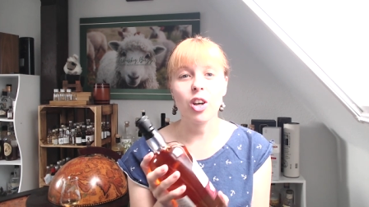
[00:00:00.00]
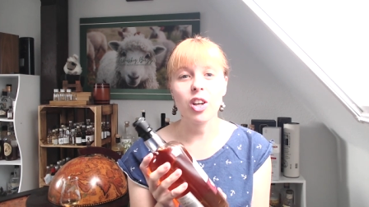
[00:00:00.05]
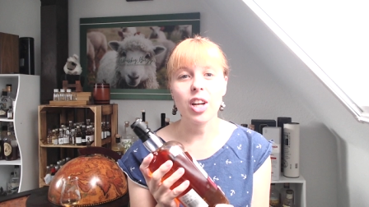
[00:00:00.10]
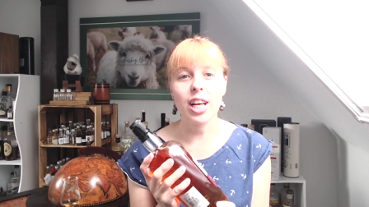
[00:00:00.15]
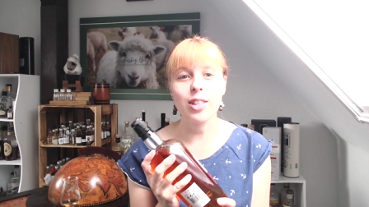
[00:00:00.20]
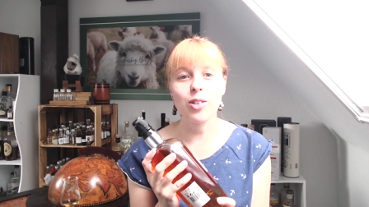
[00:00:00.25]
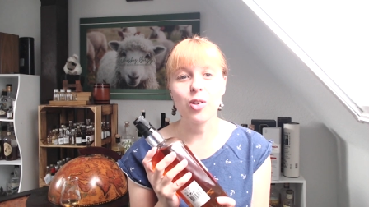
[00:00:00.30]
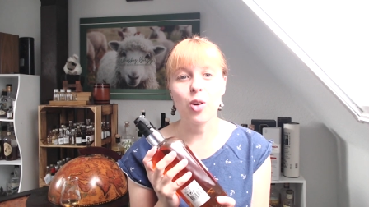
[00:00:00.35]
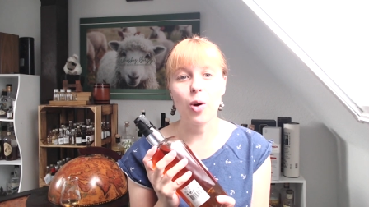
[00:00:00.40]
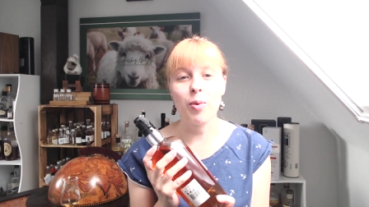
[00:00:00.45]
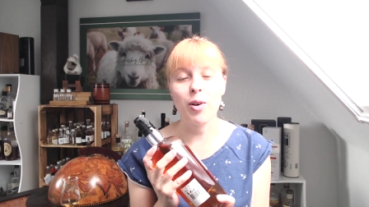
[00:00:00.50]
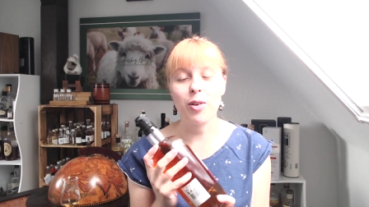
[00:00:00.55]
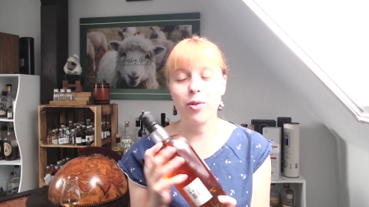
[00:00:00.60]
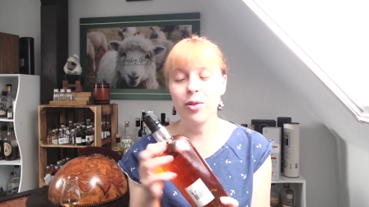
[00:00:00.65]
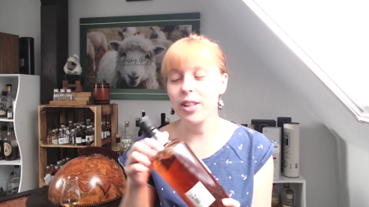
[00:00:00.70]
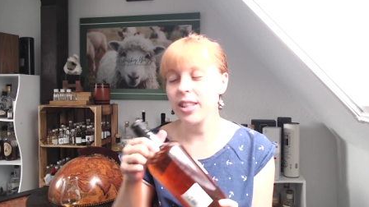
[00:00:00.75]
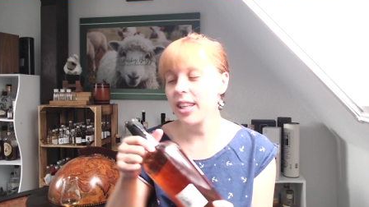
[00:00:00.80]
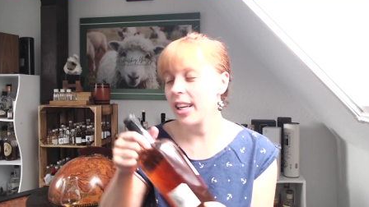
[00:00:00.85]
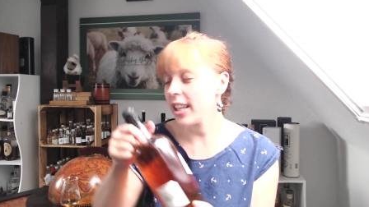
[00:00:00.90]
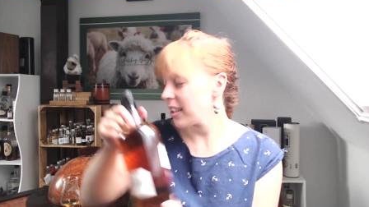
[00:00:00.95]
Also nochmal
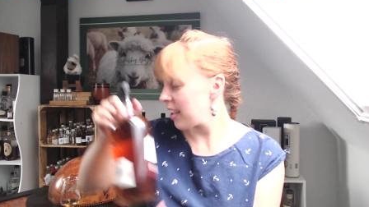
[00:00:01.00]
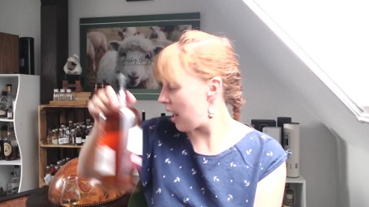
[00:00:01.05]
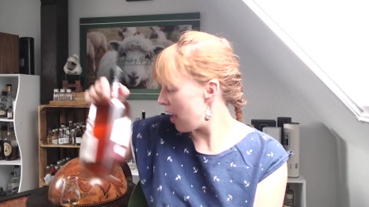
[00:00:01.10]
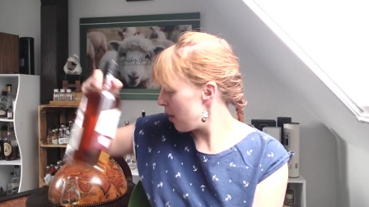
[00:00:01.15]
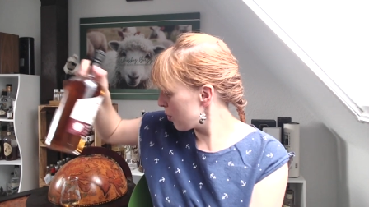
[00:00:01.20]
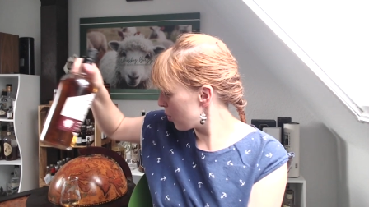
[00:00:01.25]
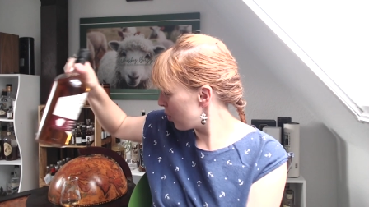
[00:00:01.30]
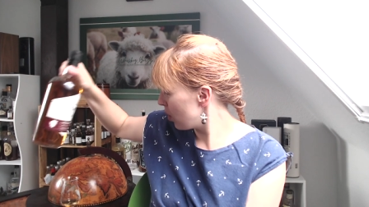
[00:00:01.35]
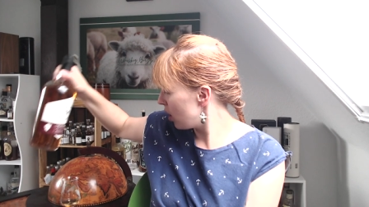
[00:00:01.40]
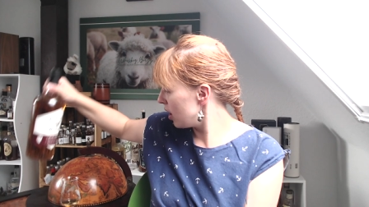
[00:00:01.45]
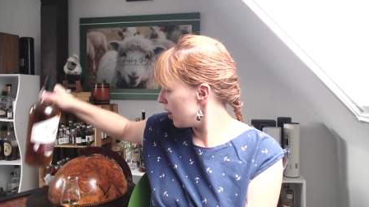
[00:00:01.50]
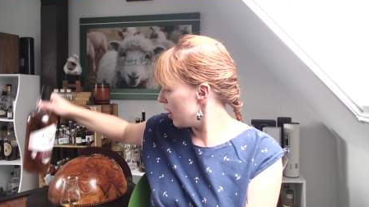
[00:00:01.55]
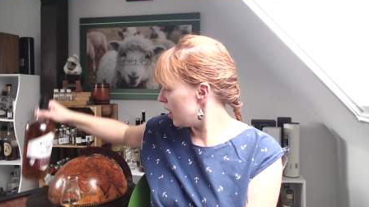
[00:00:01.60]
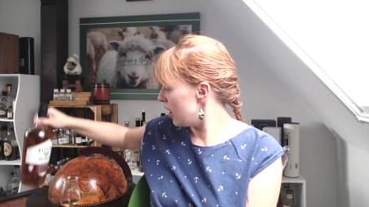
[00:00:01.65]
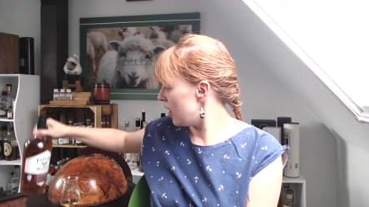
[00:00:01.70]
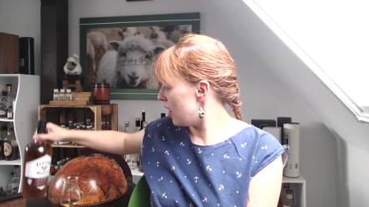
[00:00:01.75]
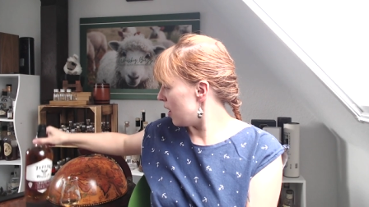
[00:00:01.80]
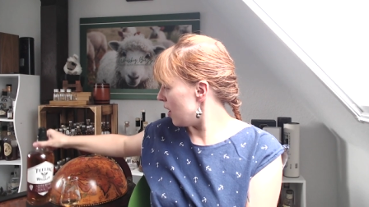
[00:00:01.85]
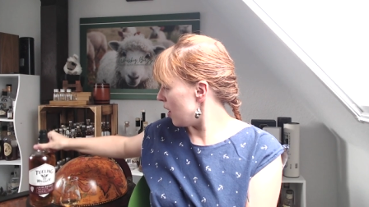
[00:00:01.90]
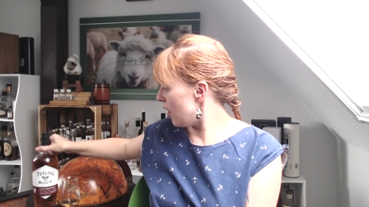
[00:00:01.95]
vielen Dank dafür.
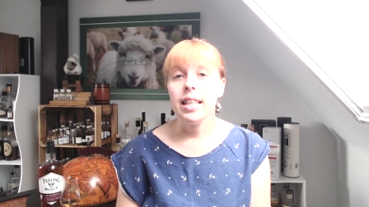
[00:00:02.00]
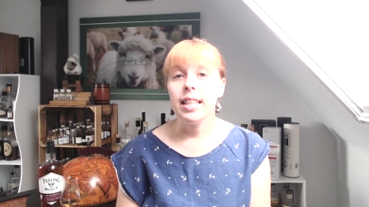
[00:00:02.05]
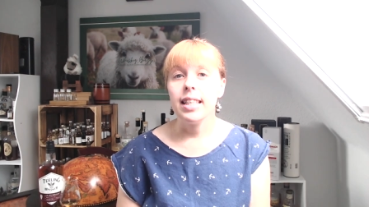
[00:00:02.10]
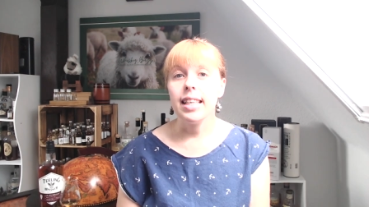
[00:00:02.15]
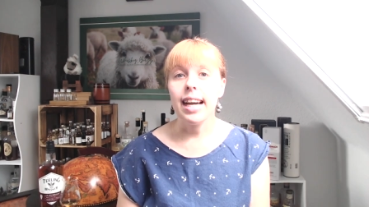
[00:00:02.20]
Äh, ja,